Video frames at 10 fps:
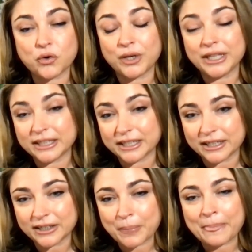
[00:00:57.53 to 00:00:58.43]
e
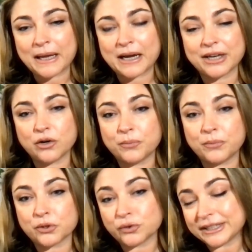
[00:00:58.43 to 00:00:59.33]
quindi avere
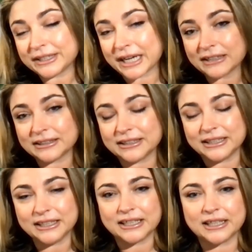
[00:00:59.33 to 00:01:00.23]
l'opportunità
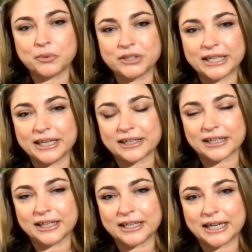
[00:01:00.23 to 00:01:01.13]
di eh,
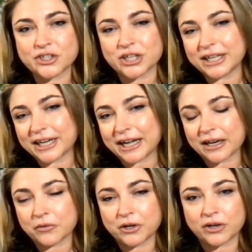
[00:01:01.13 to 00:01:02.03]
poter eh,
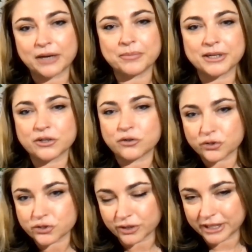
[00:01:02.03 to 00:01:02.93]
accelerare quello che è il
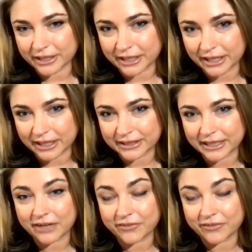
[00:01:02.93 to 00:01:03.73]
percorso della,